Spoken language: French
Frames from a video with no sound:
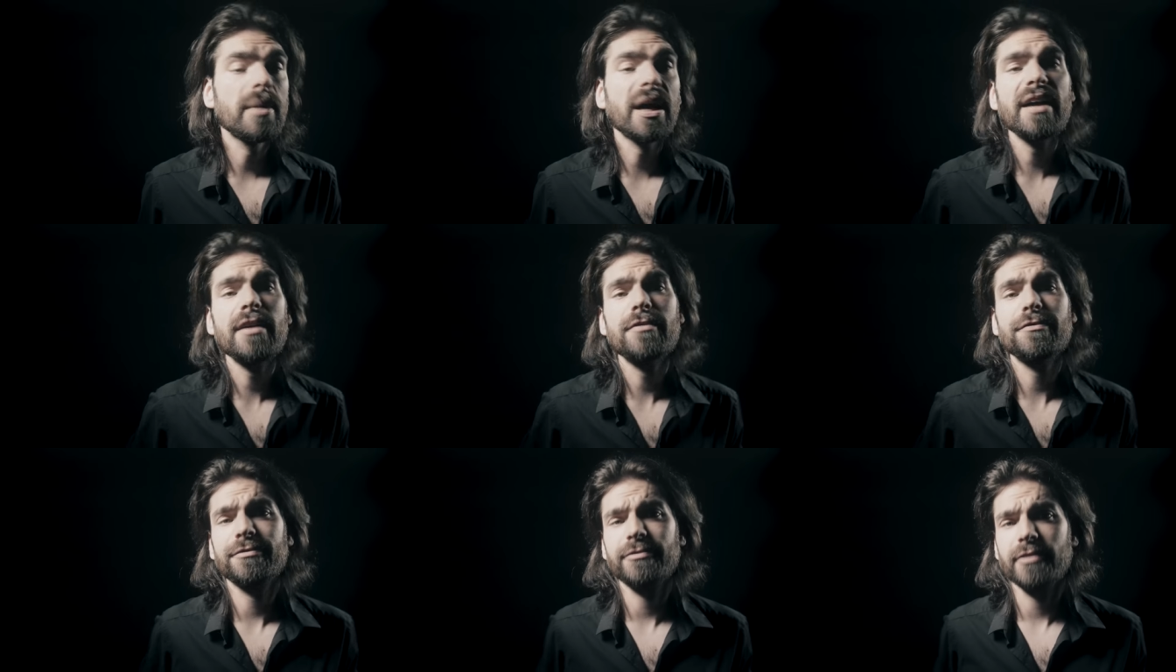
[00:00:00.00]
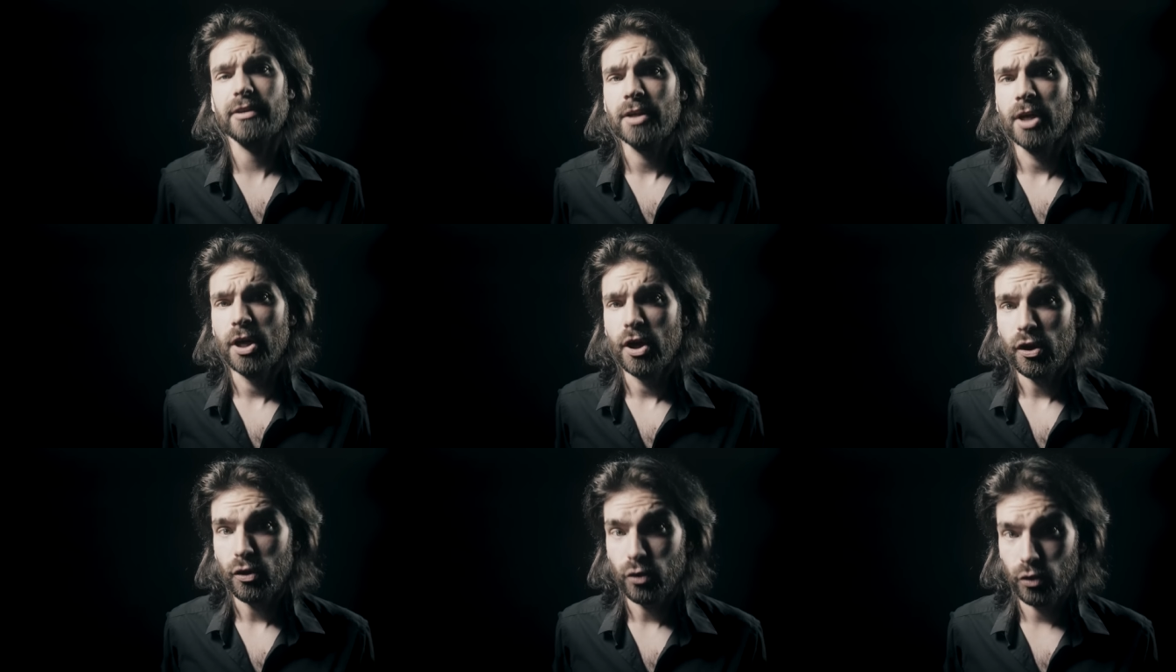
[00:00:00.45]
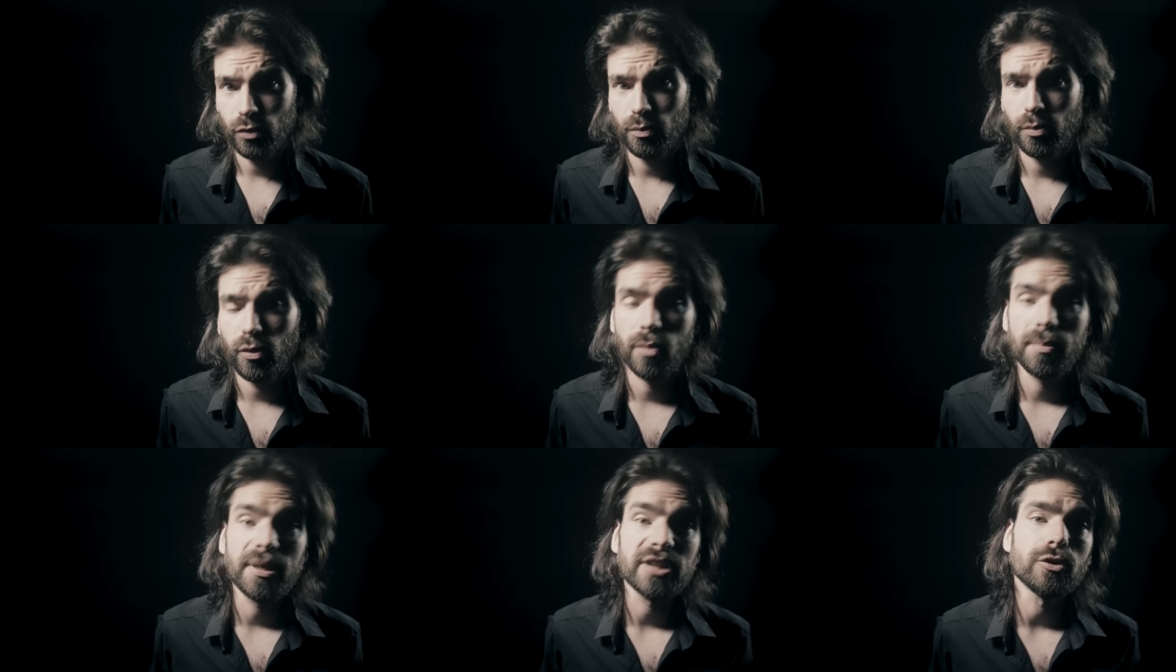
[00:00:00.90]
Bref, une
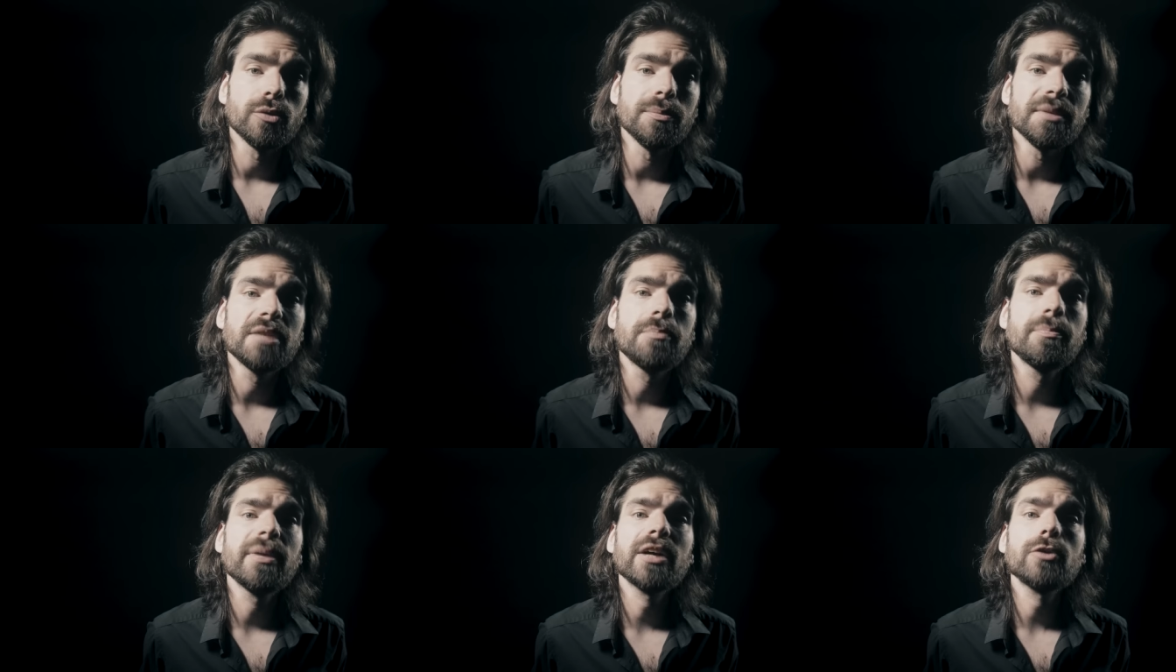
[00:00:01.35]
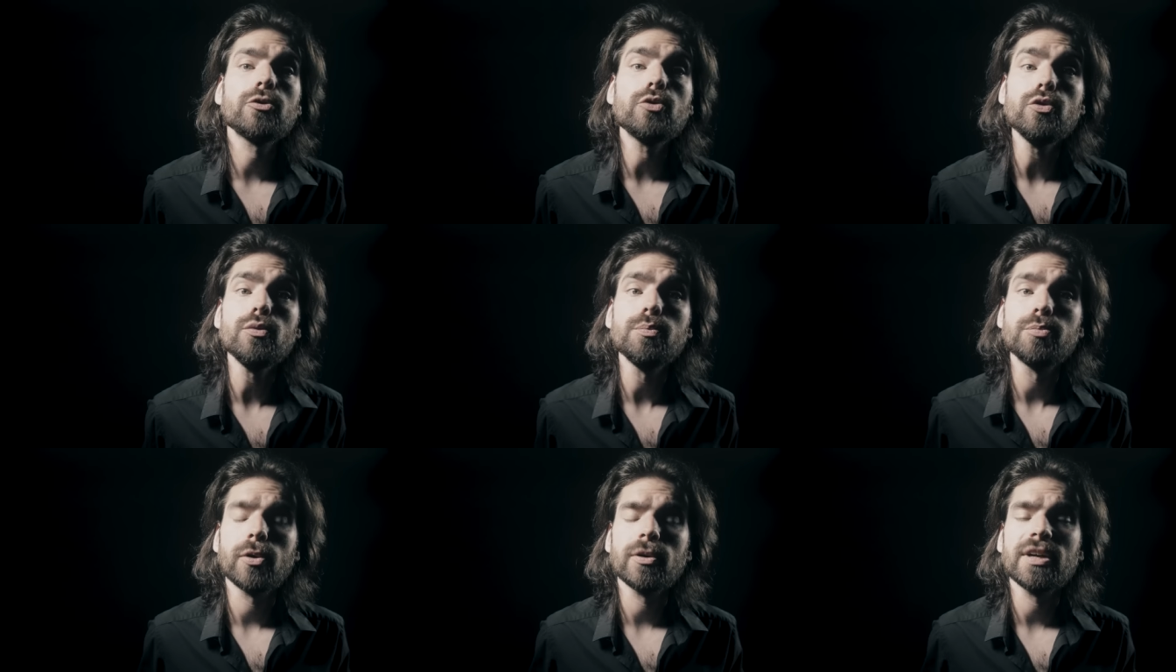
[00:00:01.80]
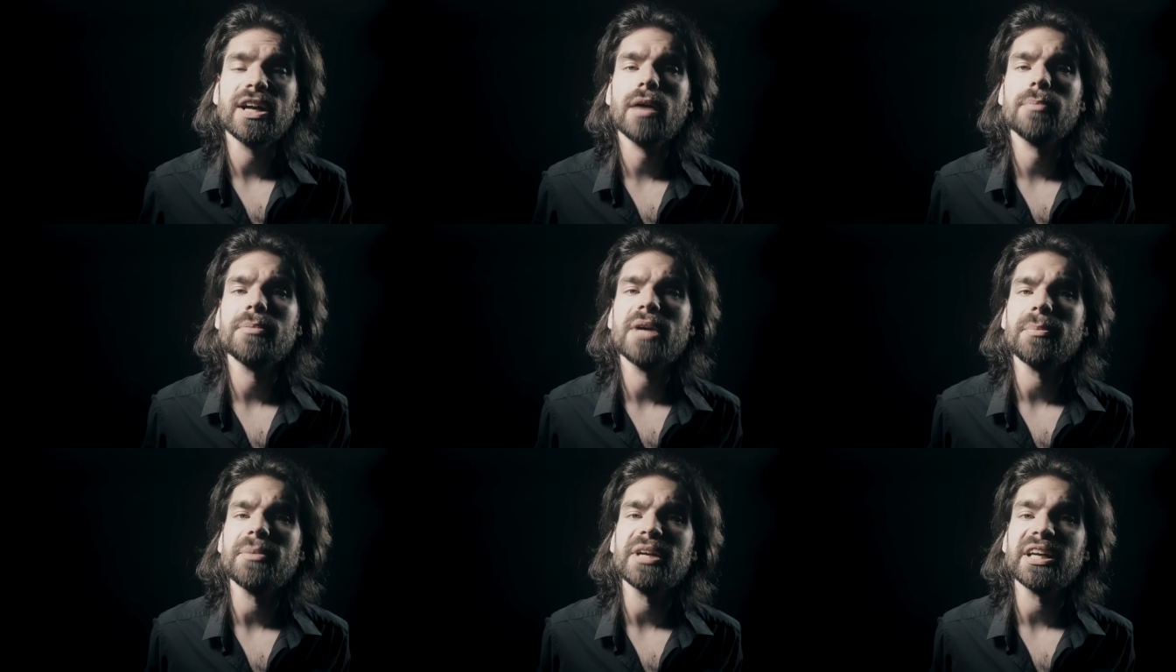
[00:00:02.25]
bombe atomique perdue pour
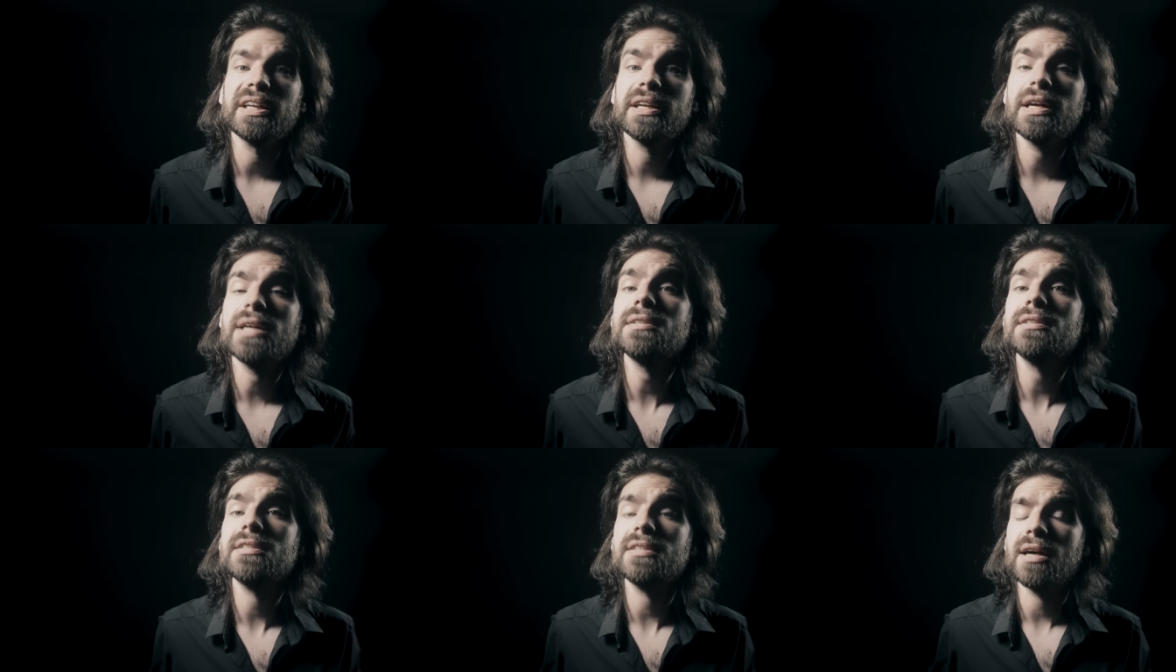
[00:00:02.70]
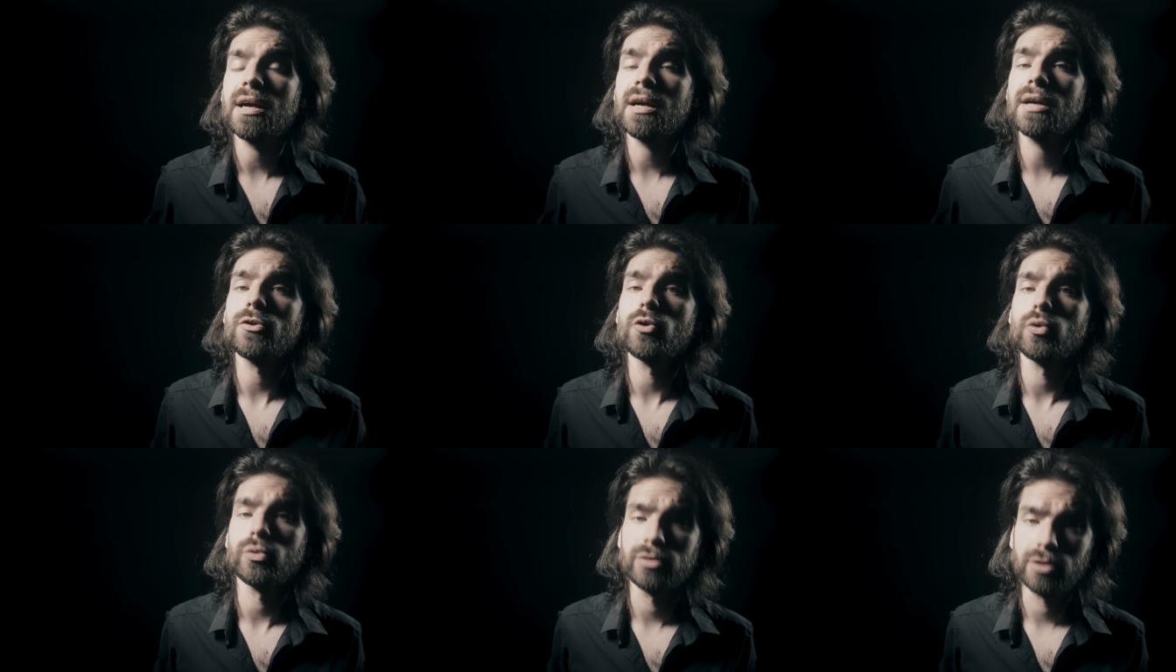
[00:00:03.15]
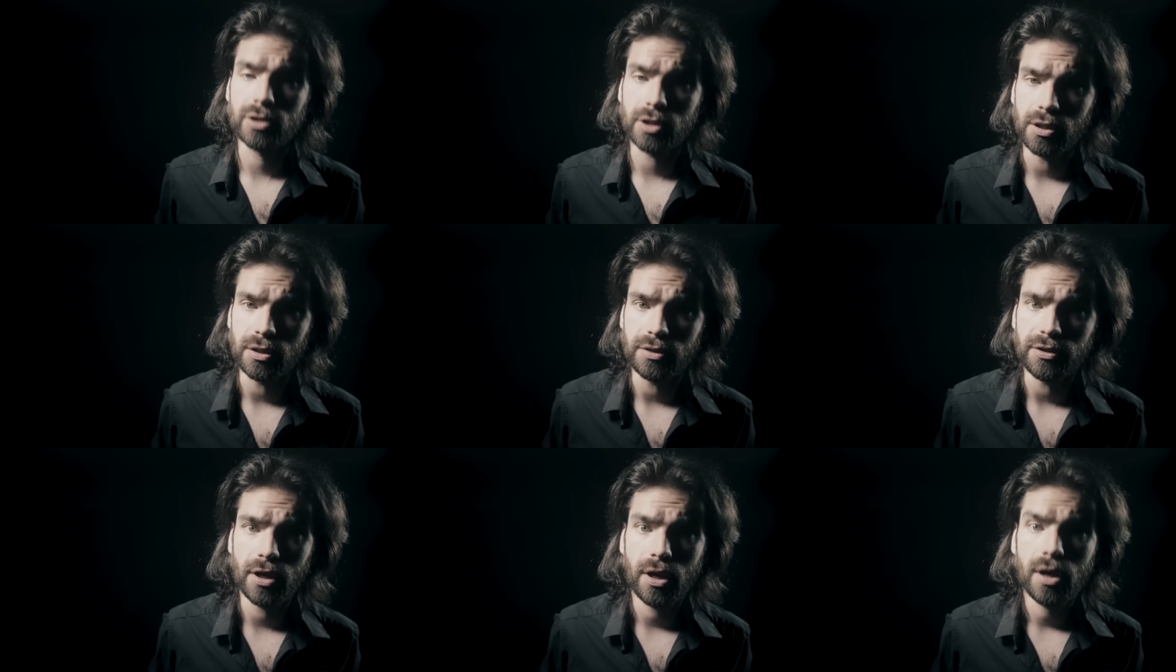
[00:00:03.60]
l'armée américaine, ça a un nom de
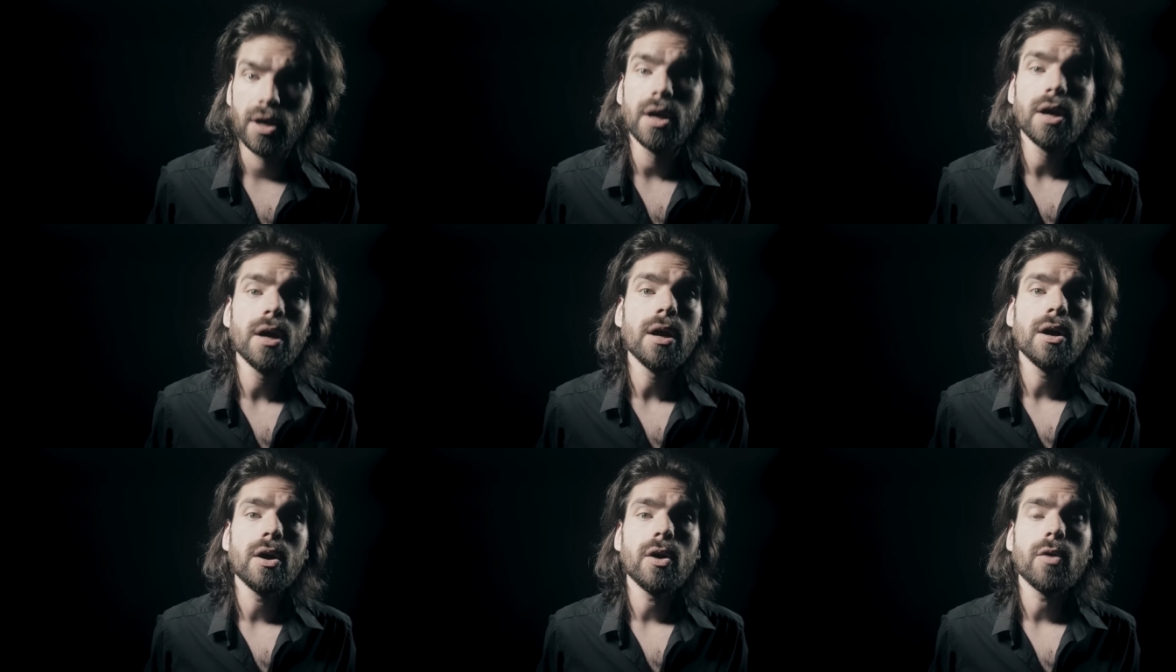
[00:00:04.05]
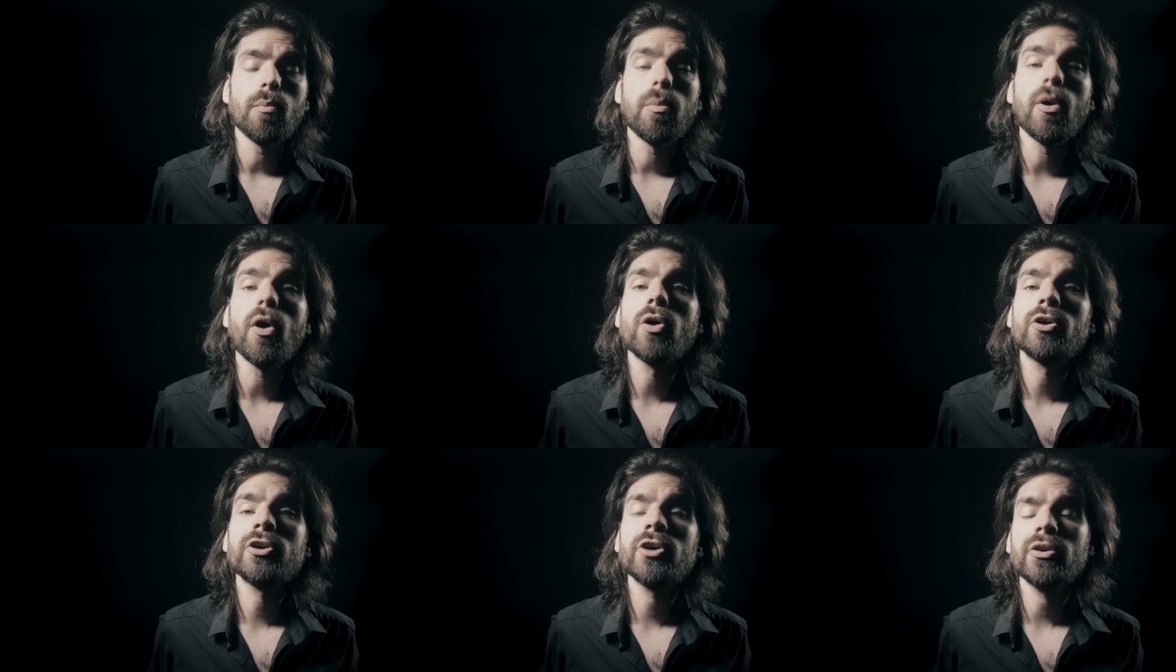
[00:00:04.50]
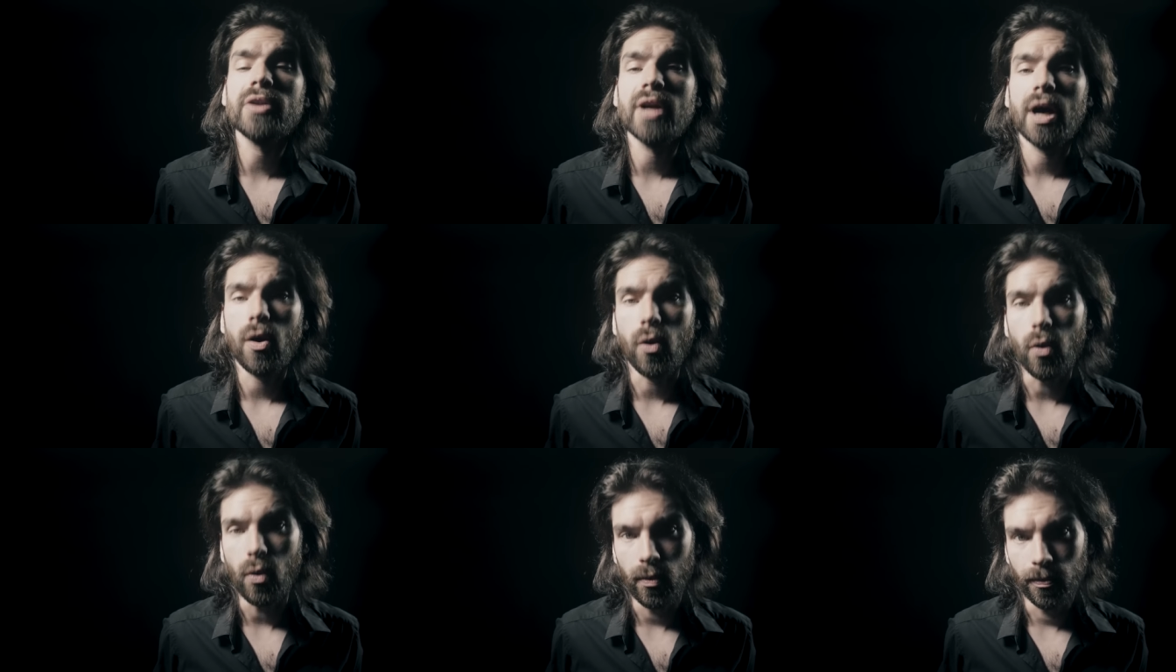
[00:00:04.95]
code. Broken
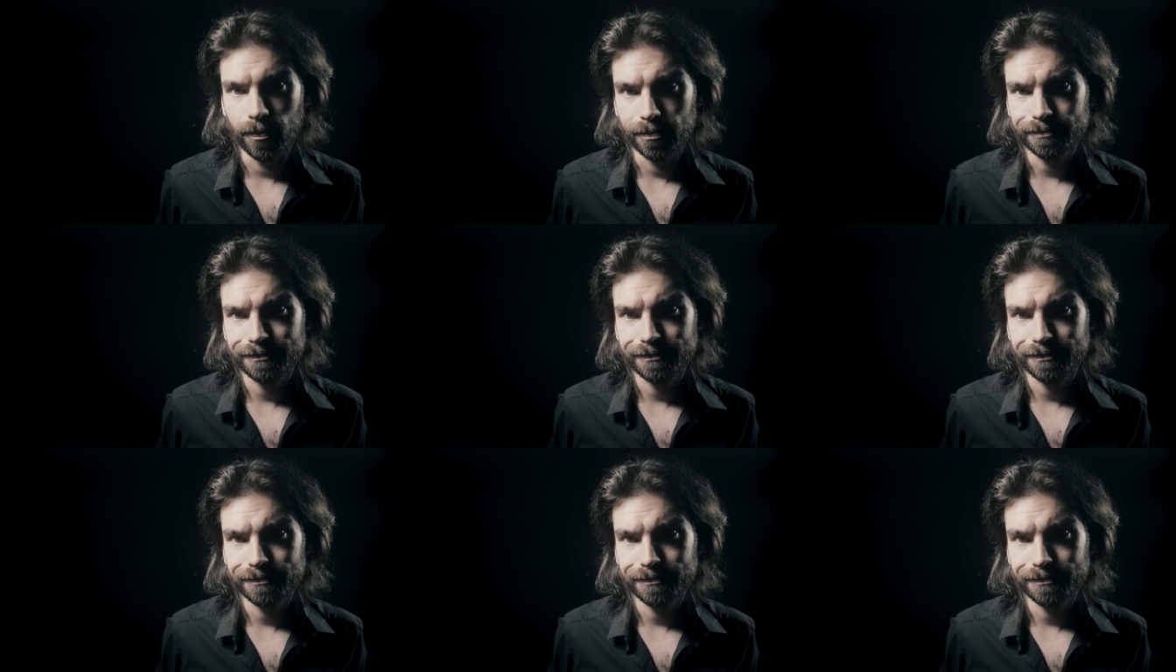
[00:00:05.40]
Arrow.